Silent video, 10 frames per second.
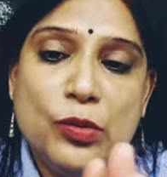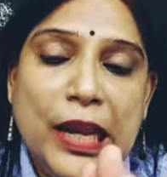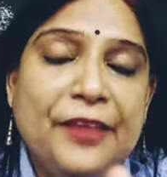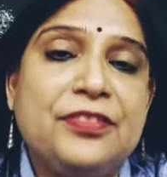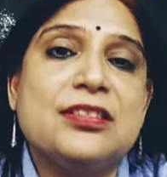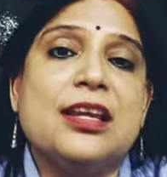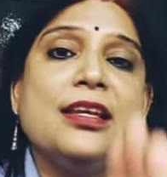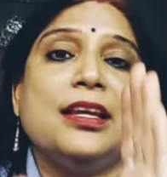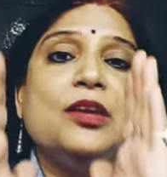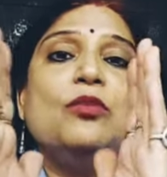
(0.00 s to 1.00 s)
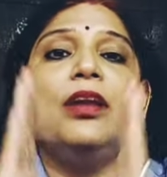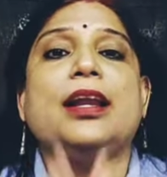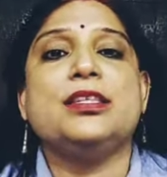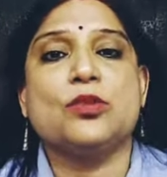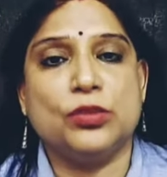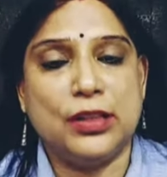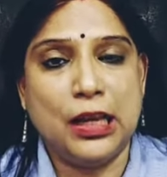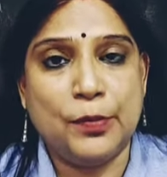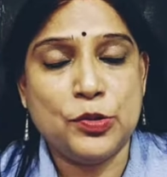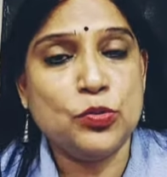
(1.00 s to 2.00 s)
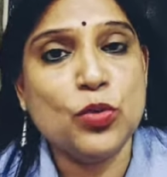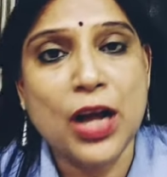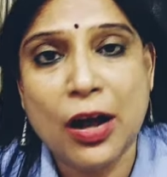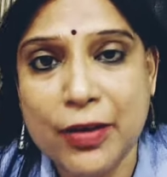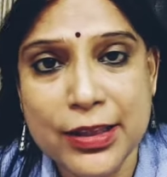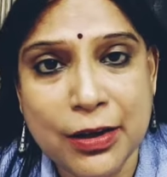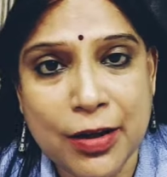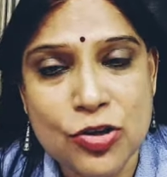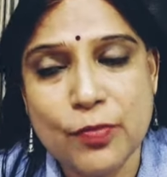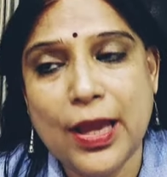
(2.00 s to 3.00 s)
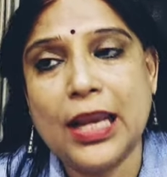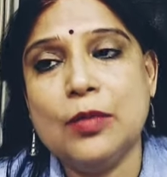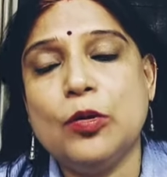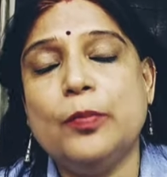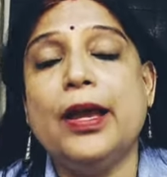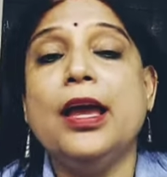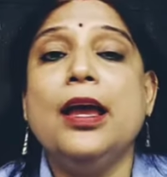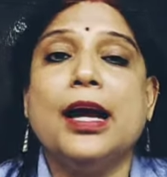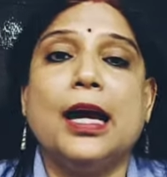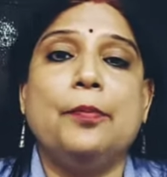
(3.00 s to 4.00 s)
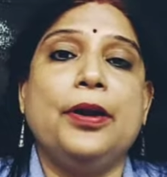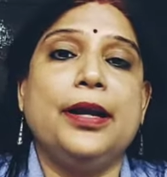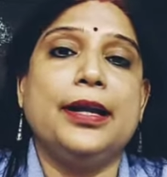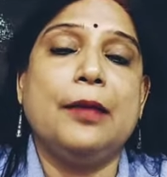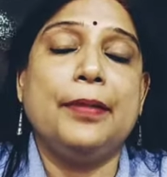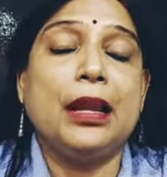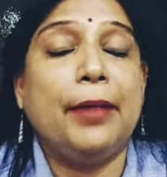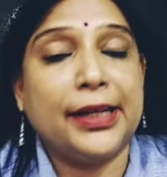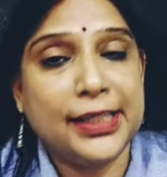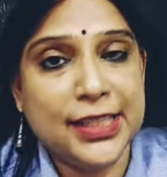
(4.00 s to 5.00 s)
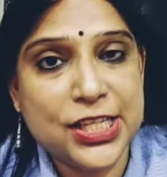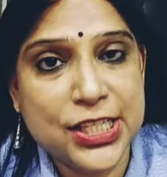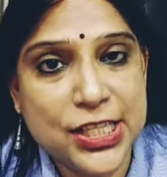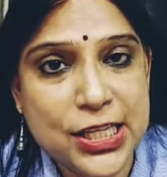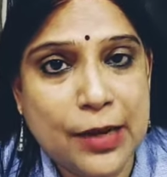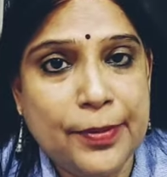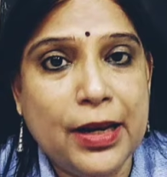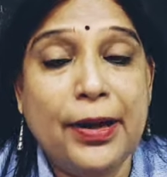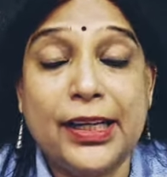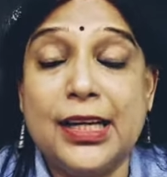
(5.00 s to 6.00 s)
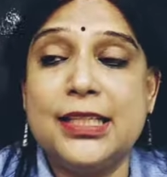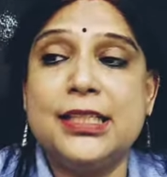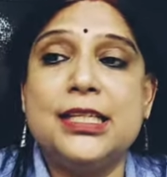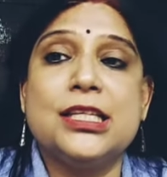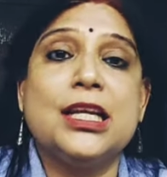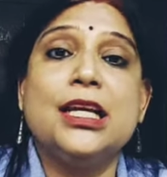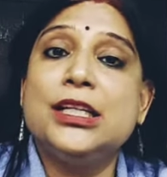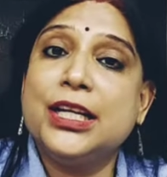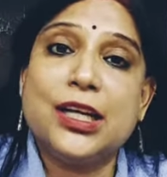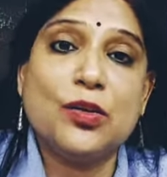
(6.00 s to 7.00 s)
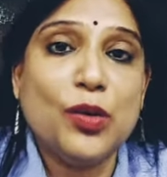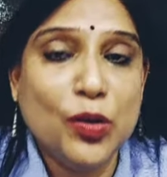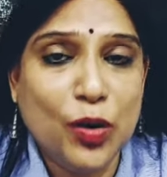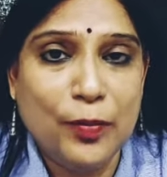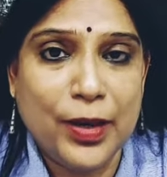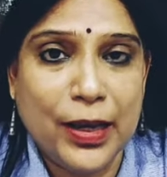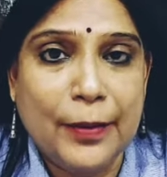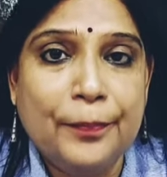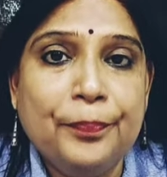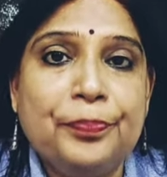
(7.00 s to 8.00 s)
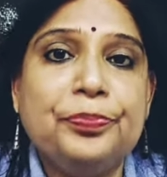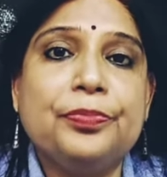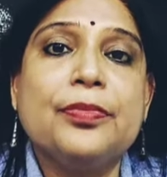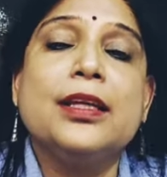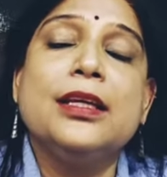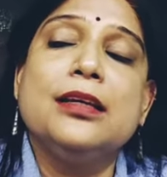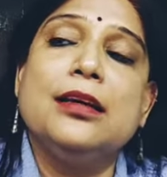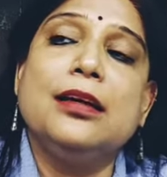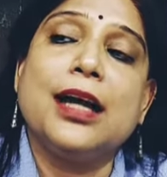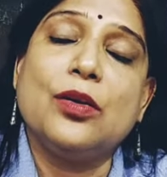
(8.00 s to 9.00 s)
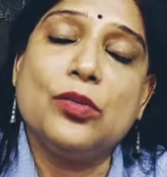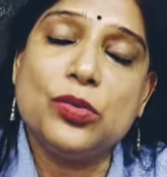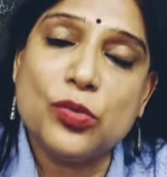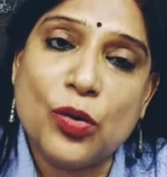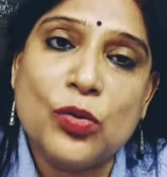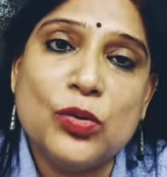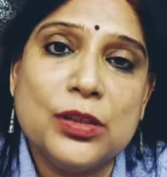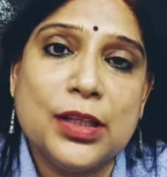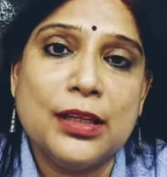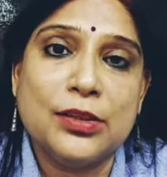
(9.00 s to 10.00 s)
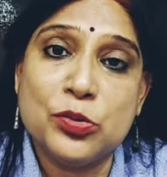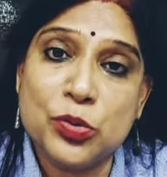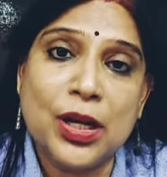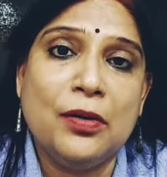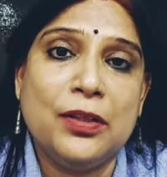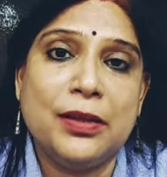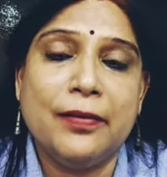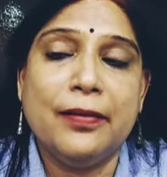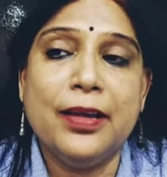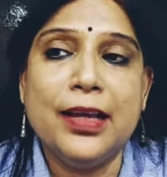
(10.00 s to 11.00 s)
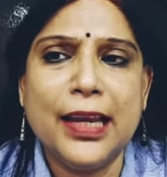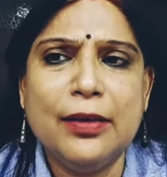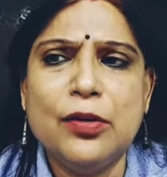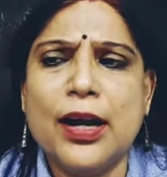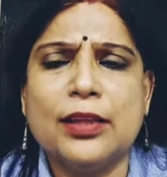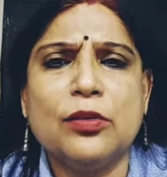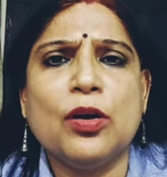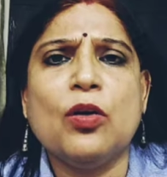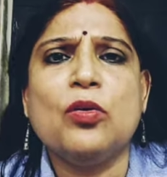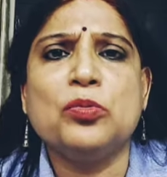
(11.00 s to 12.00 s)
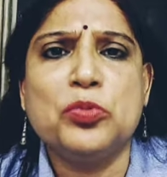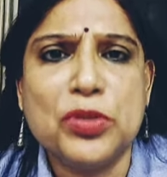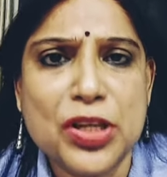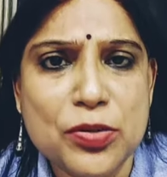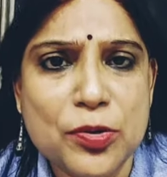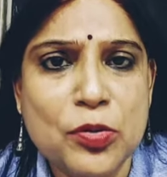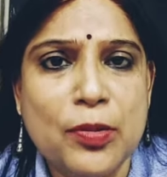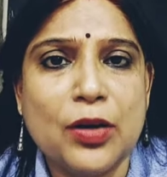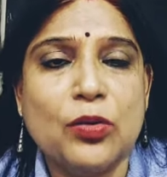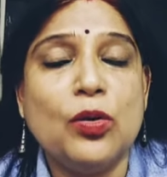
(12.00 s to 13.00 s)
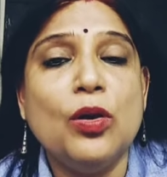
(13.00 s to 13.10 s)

লাইফস্টাইলকে রেগুলারাইজড করতে লাগবে শুধু খাওয়া দাওয়া না সবাই খালি বলবে কার্বোহাইড্রেট খাবে না মাটির জিনিস জিনিস খাবে না মাটির নিচে জিনিস সেটা করলেও হবে না হুম কারণ তখন শুধু খাওয়া দাওয়া না ওরা ওরা কখনো দুটো তিনটের সময় ঘুমানো